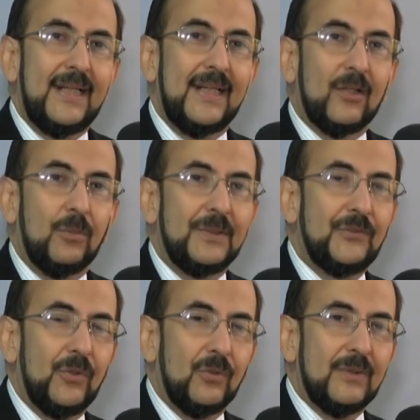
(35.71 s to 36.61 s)
la
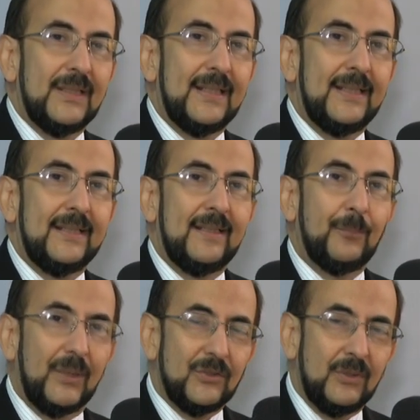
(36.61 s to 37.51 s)
Comisión de
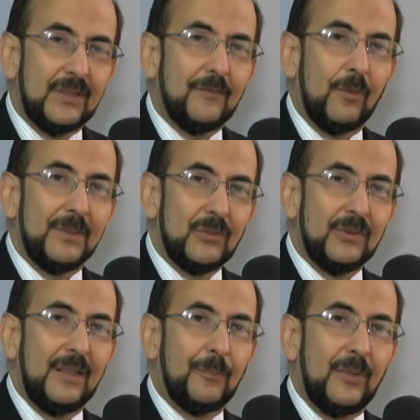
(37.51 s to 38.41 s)
Depuración y Transformación
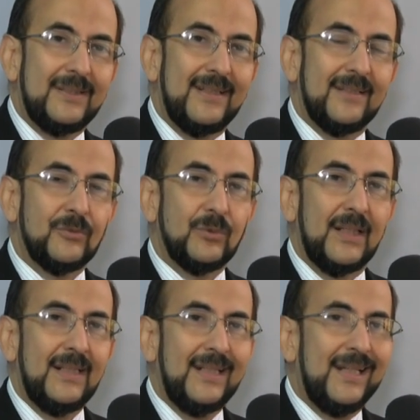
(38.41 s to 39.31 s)
de la Policía
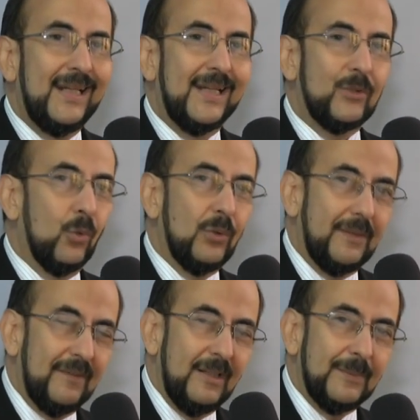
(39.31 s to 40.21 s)
Nacional a todo
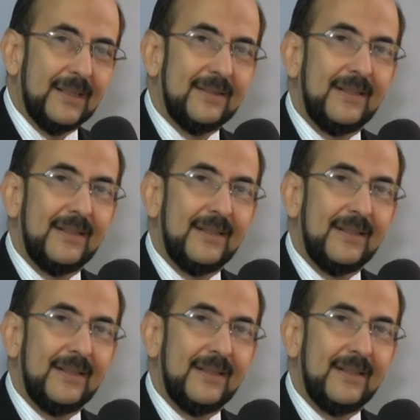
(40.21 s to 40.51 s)
nivel, ¿verdad?